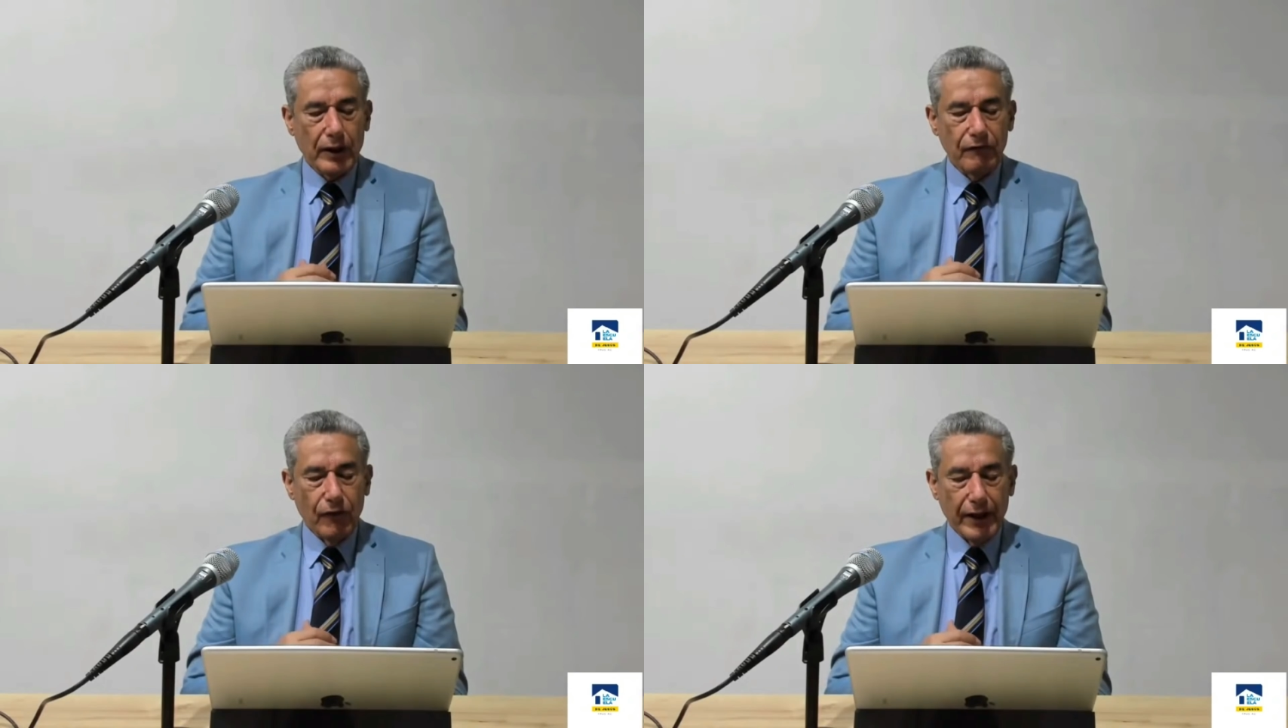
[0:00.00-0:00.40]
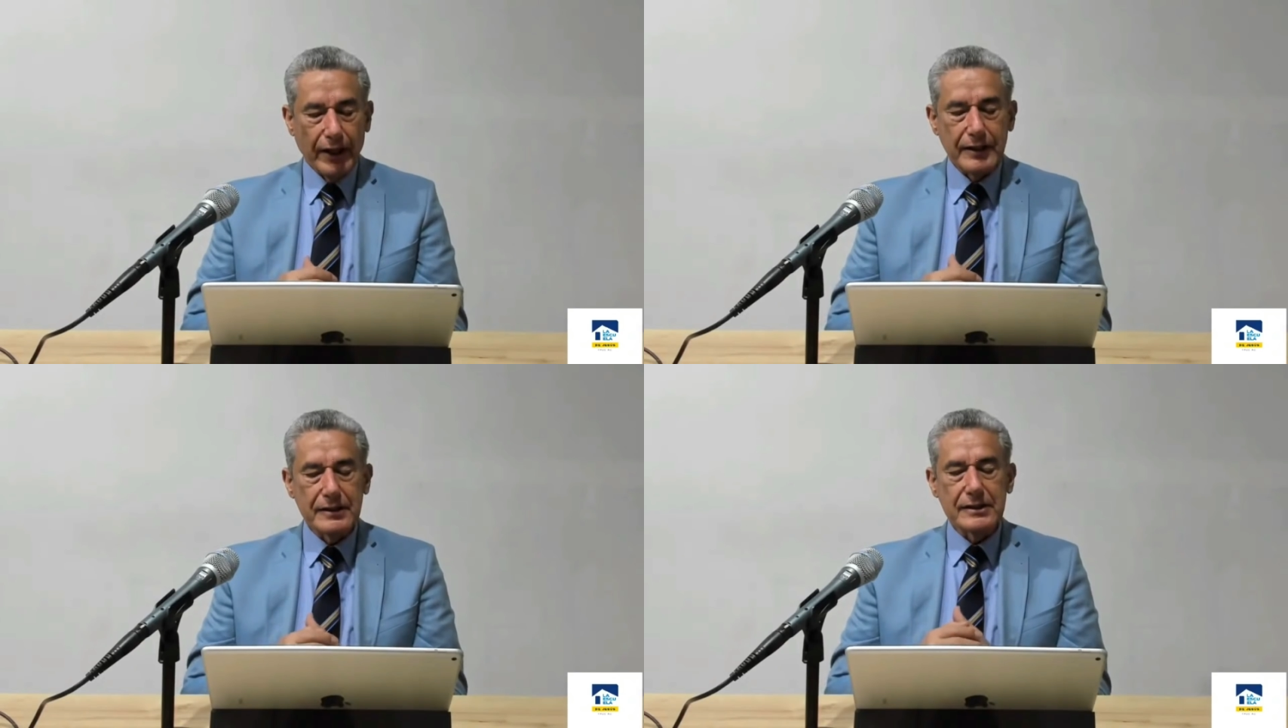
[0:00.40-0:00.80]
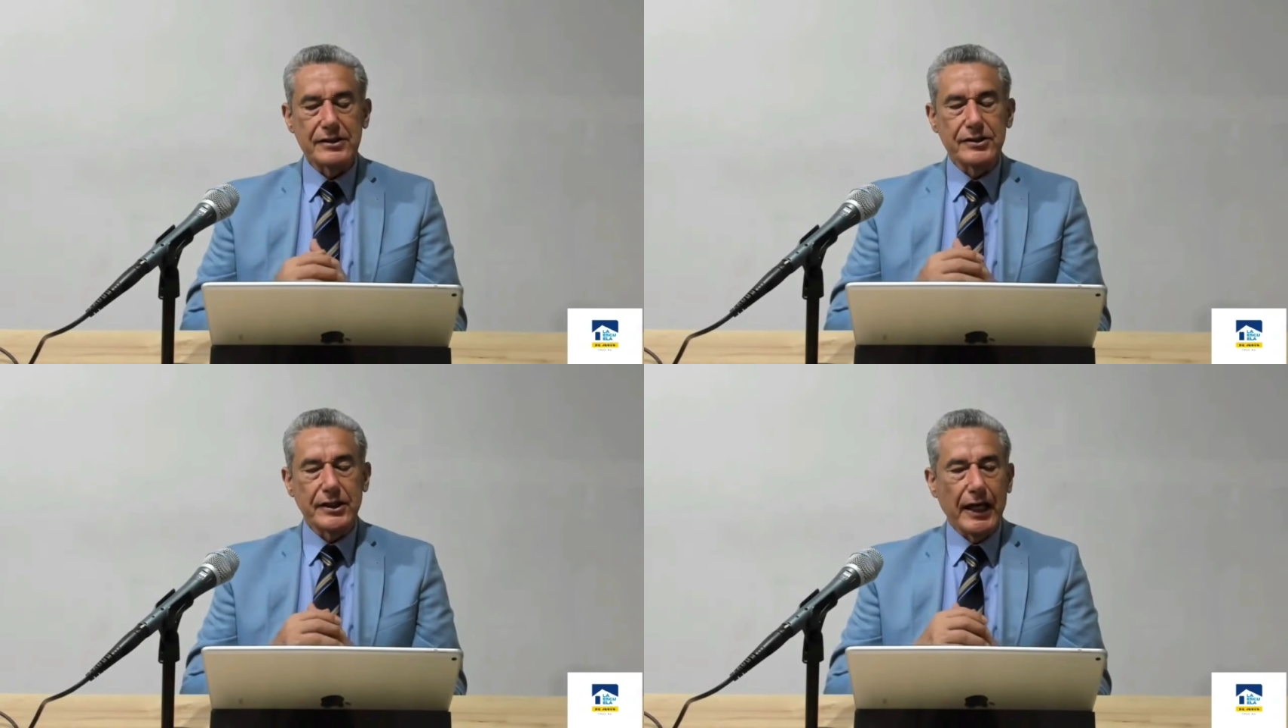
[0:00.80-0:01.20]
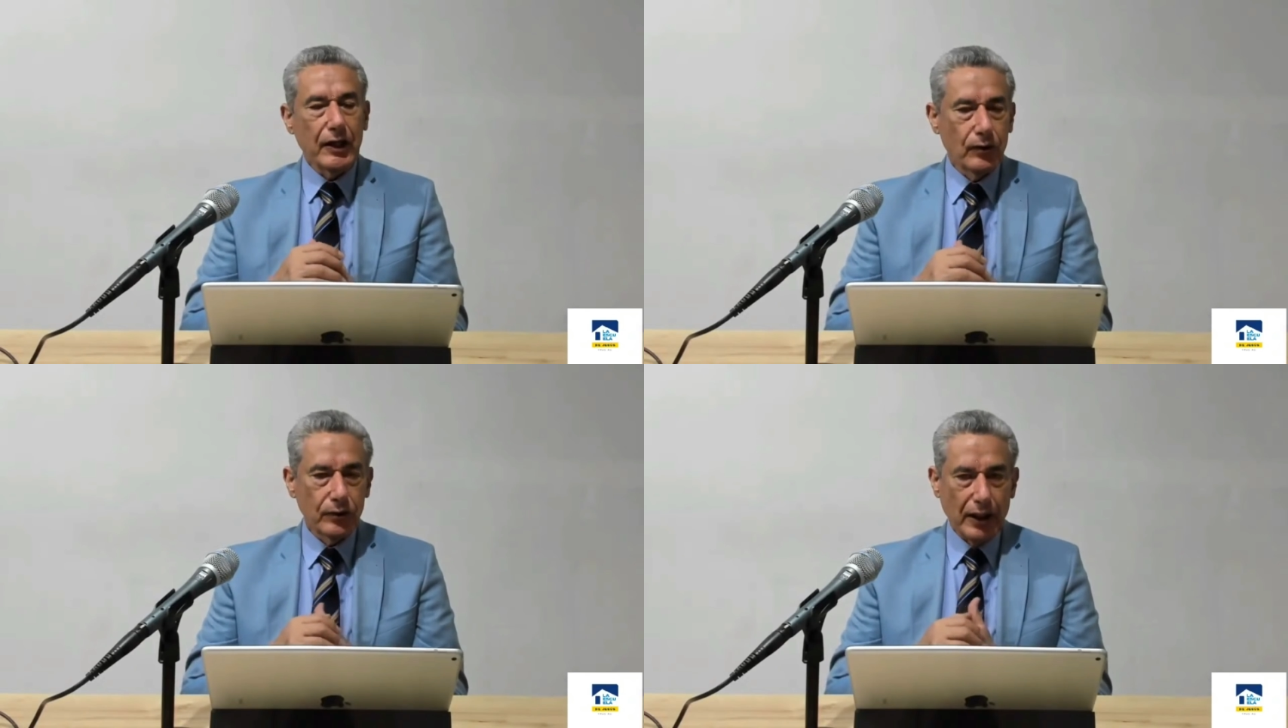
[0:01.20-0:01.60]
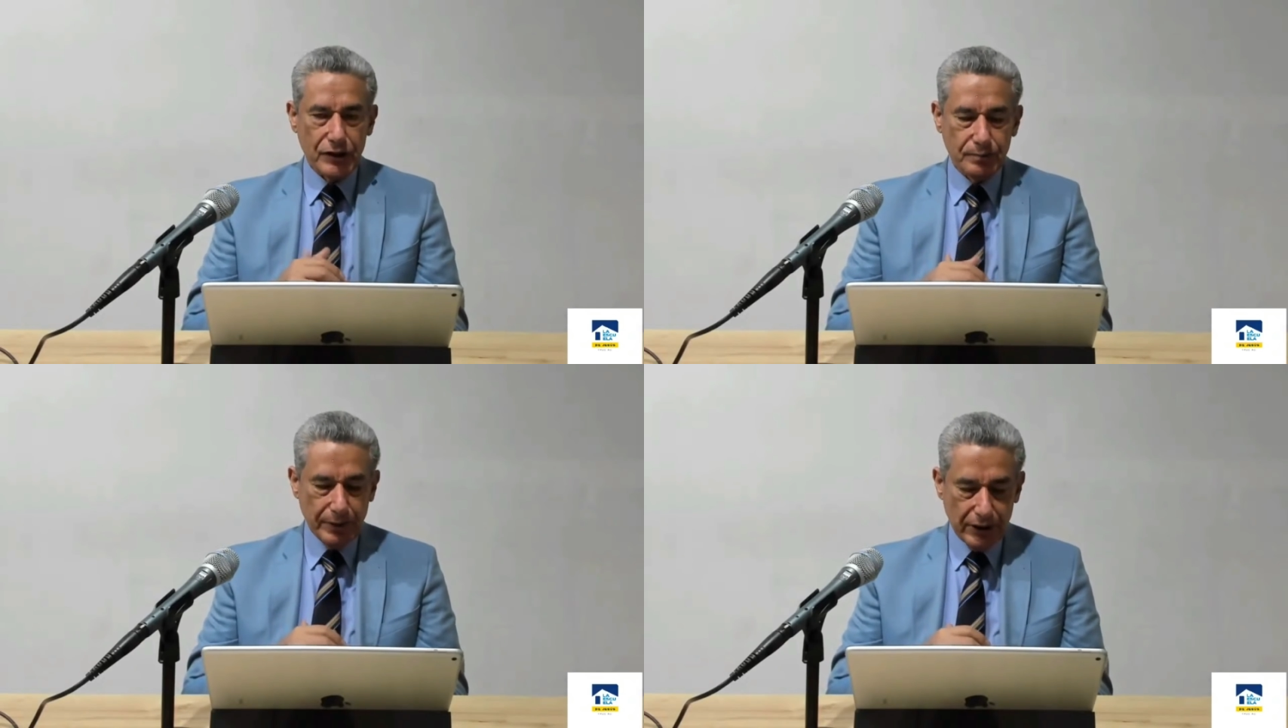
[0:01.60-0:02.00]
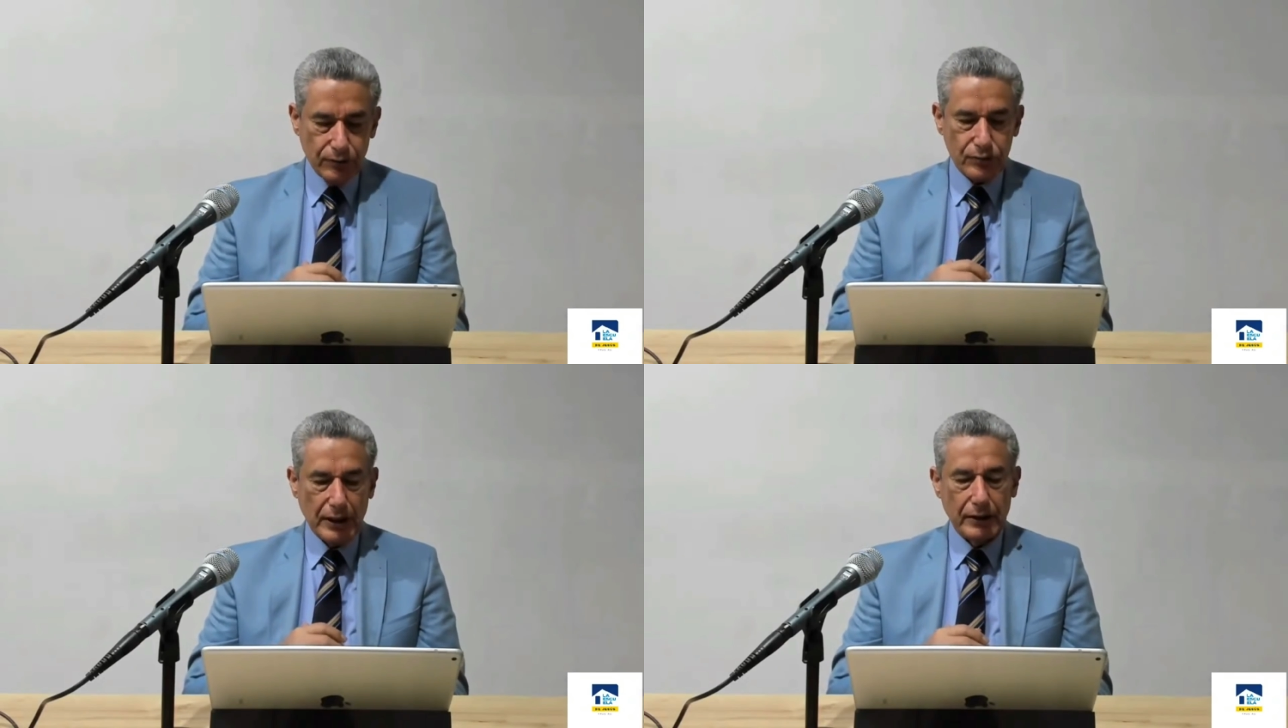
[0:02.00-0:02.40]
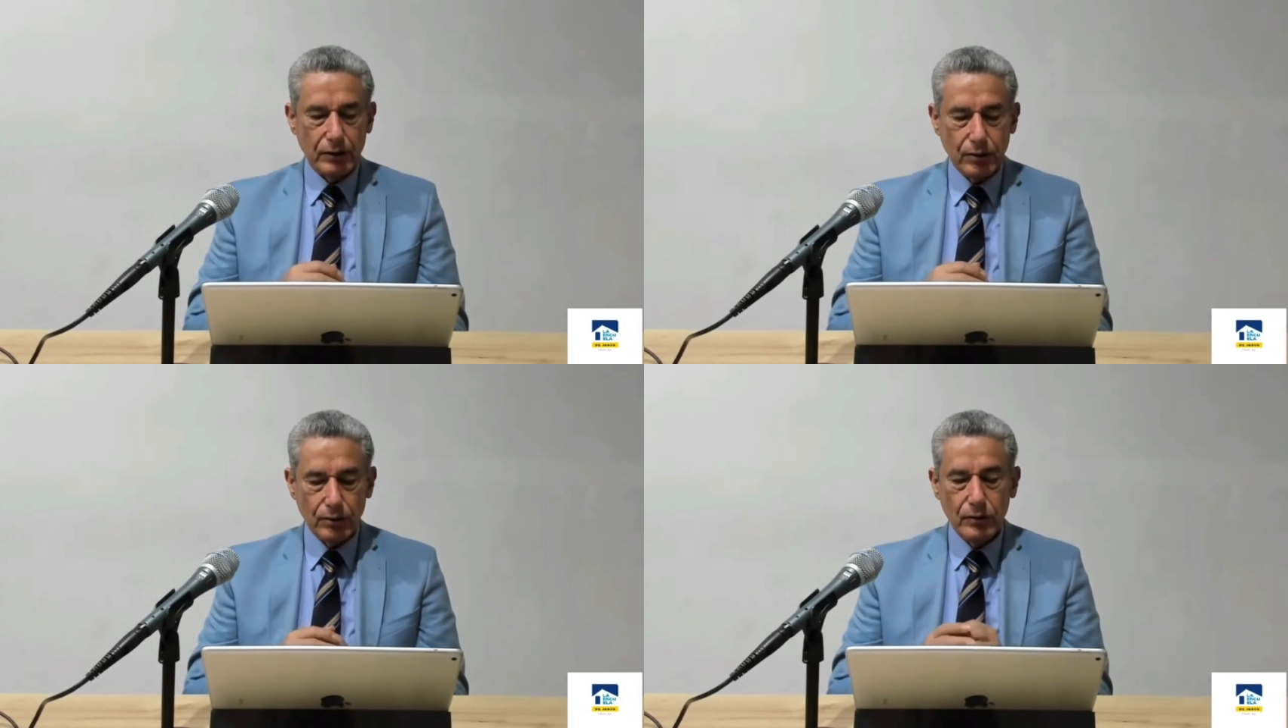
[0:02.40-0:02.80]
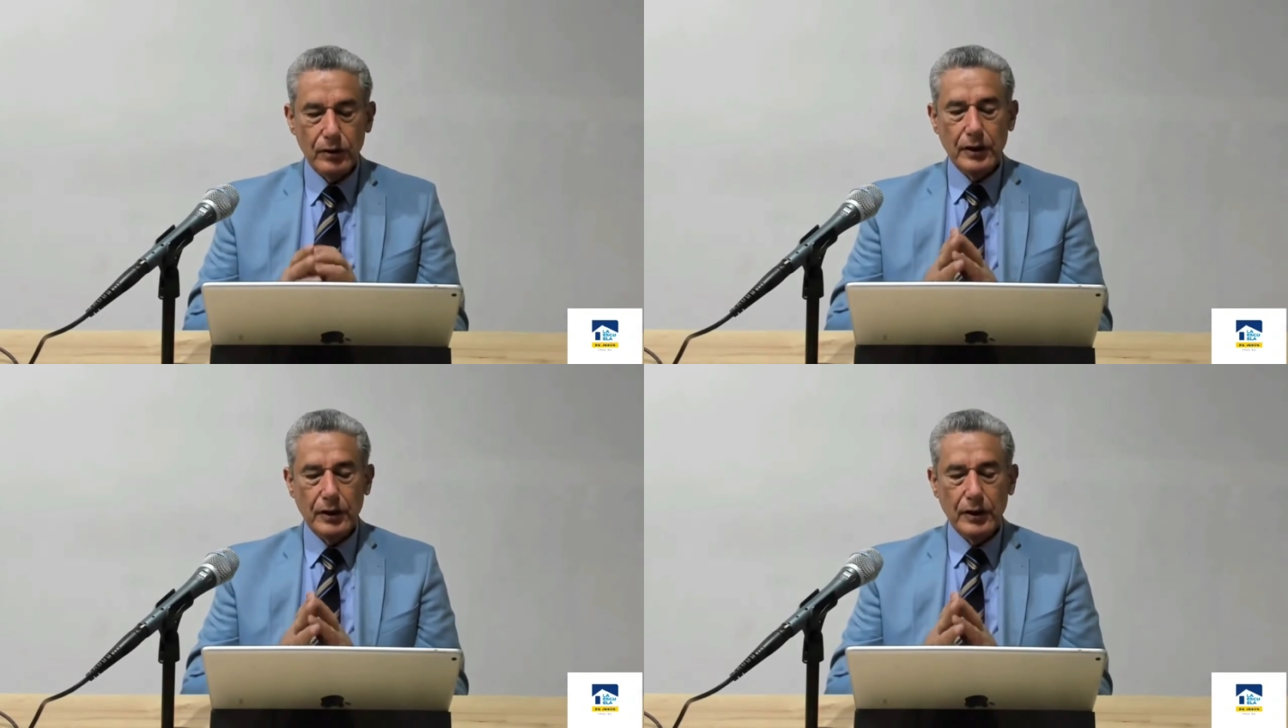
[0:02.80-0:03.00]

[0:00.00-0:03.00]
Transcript: que fueran llenos del Espíritu Santo,